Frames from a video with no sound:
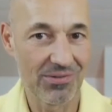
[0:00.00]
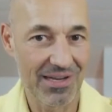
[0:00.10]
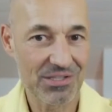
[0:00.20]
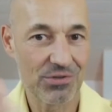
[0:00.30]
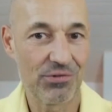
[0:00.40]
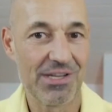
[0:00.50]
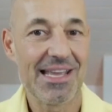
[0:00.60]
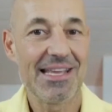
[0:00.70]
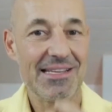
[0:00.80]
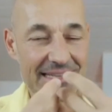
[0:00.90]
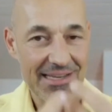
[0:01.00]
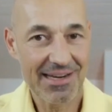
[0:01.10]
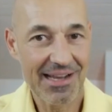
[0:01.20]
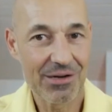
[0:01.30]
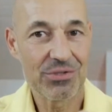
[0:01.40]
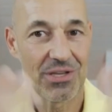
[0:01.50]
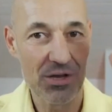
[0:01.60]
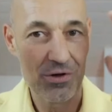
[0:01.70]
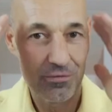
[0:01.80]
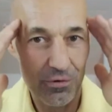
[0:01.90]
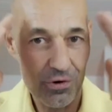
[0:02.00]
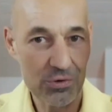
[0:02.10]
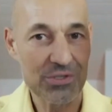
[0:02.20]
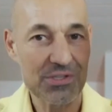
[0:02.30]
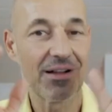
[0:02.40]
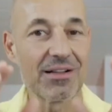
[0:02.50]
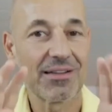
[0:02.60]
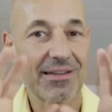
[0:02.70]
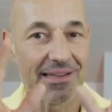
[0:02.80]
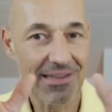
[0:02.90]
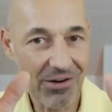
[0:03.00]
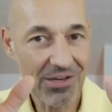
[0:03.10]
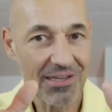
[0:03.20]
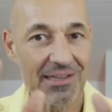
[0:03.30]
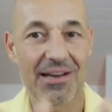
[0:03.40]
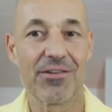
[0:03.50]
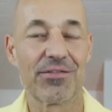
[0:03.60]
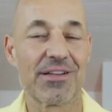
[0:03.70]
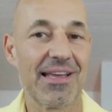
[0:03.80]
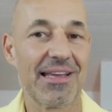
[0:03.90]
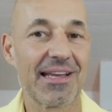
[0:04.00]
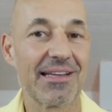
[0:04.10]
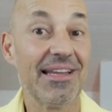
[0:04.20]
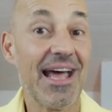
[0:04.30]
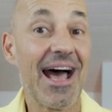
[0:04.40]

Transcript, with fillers: Weißt du, von innen heraus, Fokus halten, Gedankenkraft lenken,